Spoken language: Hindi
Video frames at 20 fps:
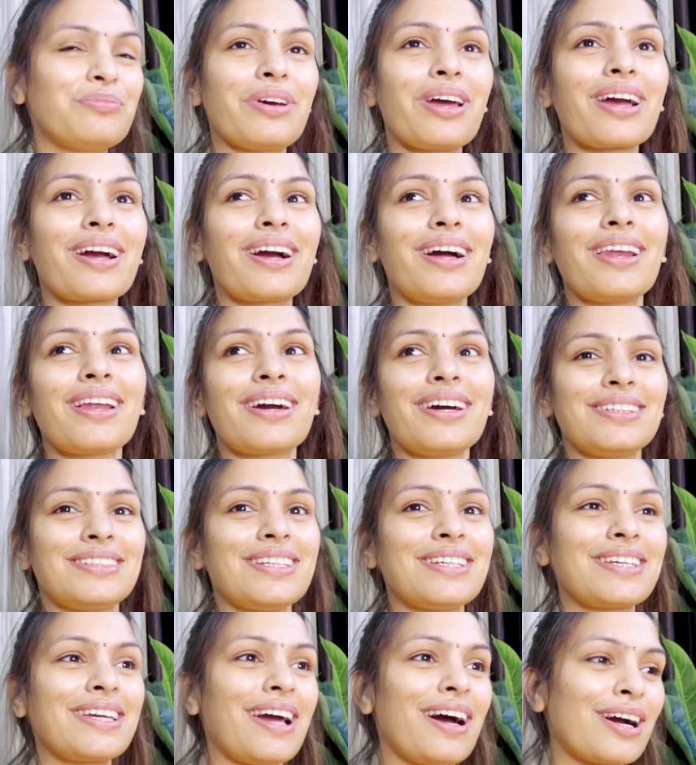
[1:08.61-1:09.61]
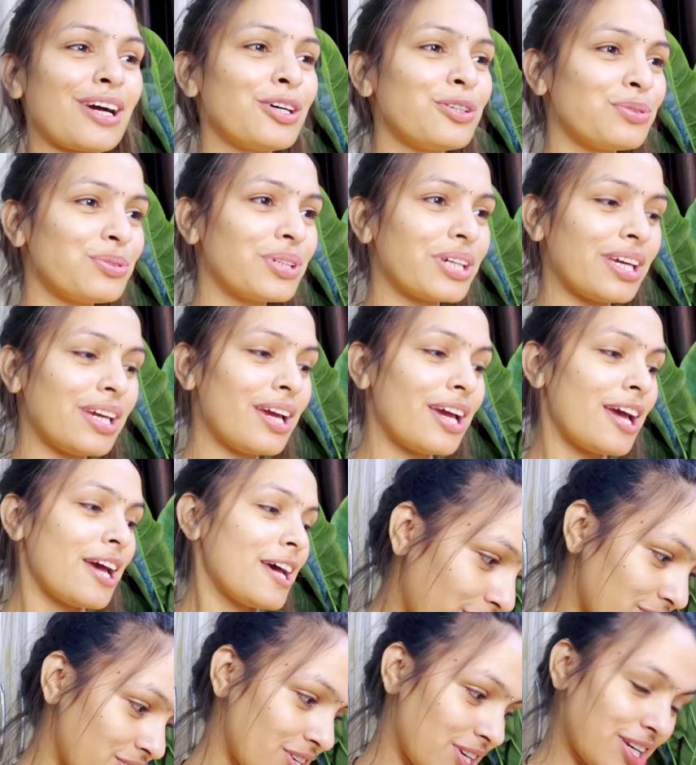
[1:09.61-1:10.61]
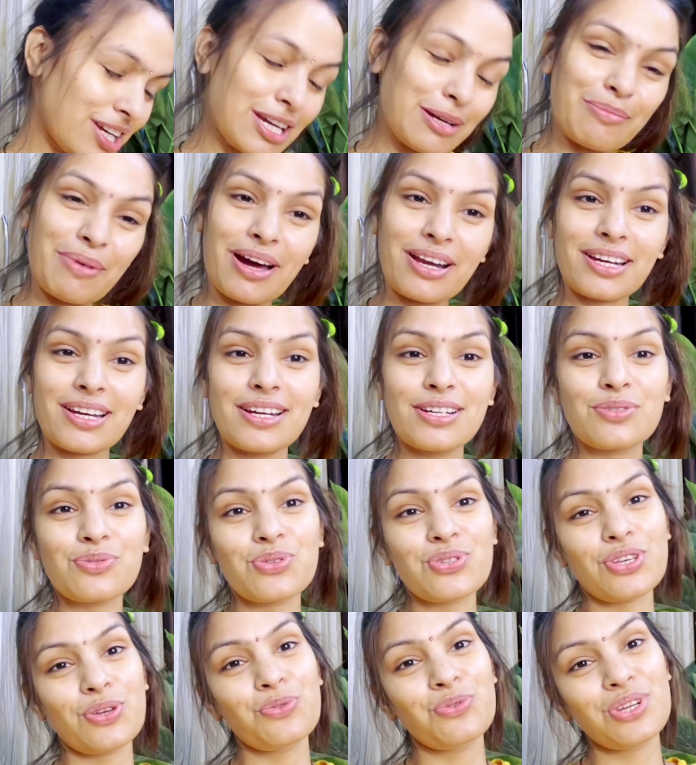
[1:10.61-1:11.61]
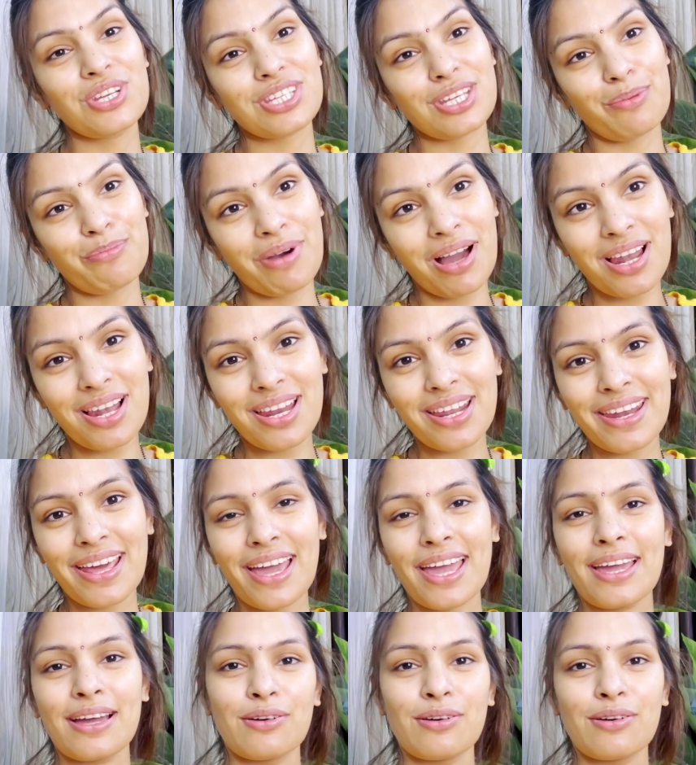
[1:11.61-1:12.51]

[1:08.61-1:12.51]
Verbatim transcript: मैं कल कैसे क्या करूँगी ये चलेंगे मार्केट जो ज़रूरी सामान लेना